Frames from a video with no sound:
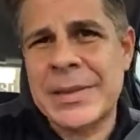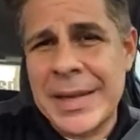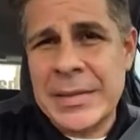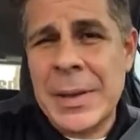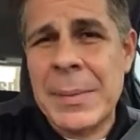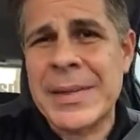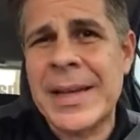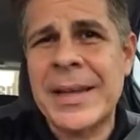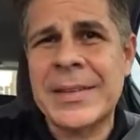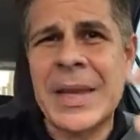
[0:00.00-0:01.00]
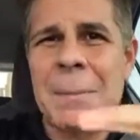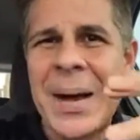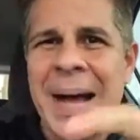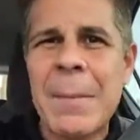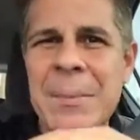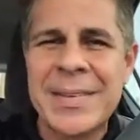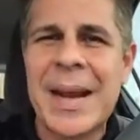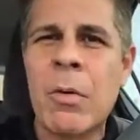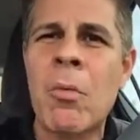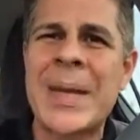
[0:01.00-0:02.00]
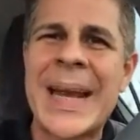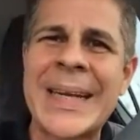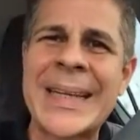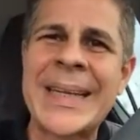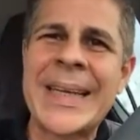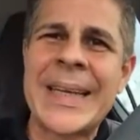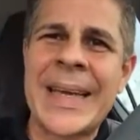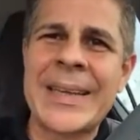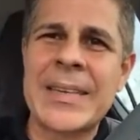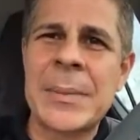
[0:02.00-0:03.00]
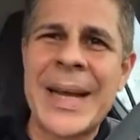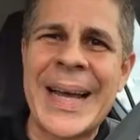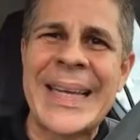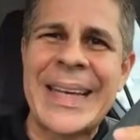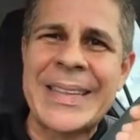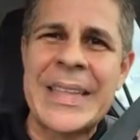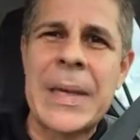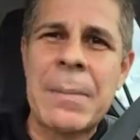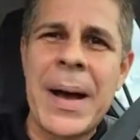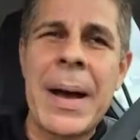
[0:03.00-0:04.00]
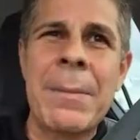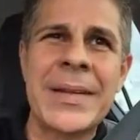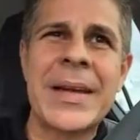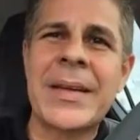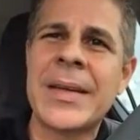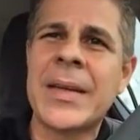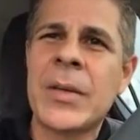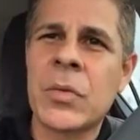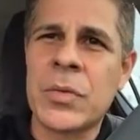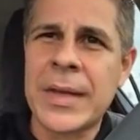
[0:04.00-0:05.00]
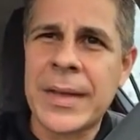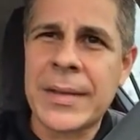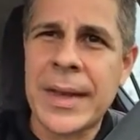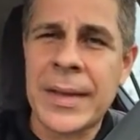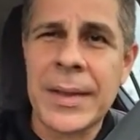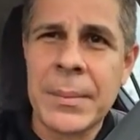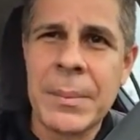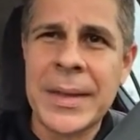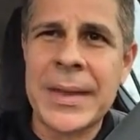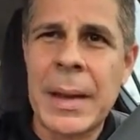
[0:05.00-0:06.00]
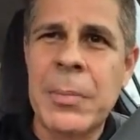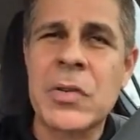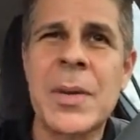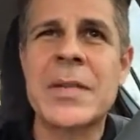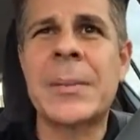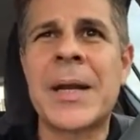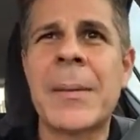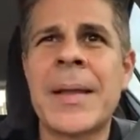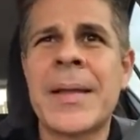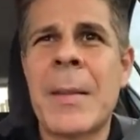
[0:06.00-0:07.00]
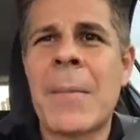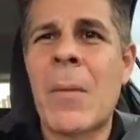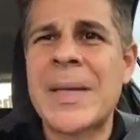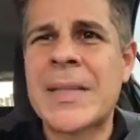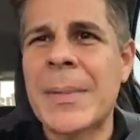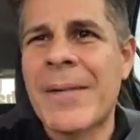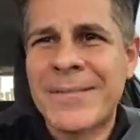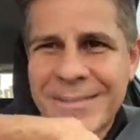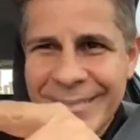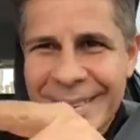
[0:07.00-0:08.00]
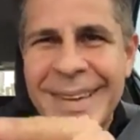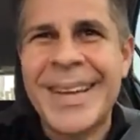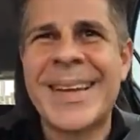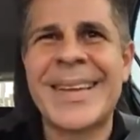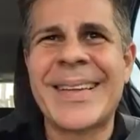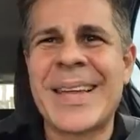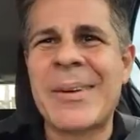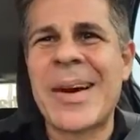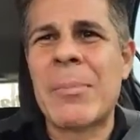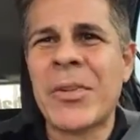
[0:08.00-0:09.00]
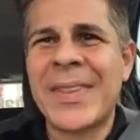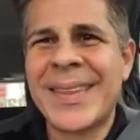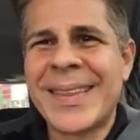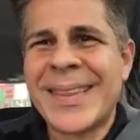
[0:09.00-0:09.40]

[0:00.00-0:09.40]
la semana pasada se van a empezar a culminar esta semana y así va a pasar subsiguientemente las próximas semanas. Vamos para encima. Te veo en el boot.